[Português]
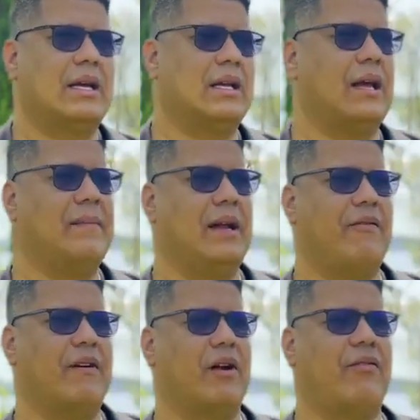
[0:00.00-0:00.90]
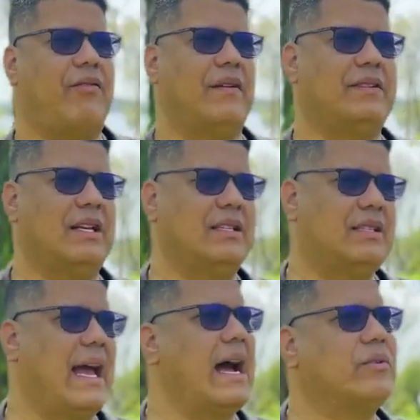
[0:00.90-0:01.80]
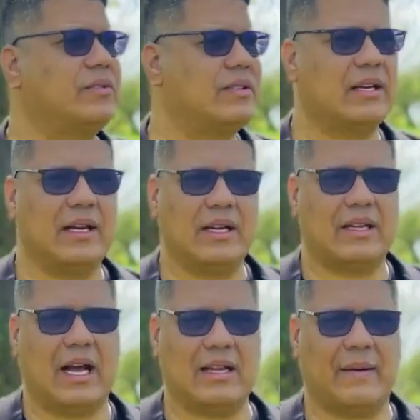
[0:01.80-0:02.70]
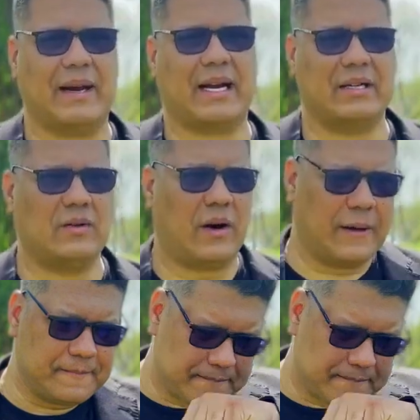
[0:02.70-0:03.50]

que tá me levando ao Fève Delicieuse, tá? Da marca Dior.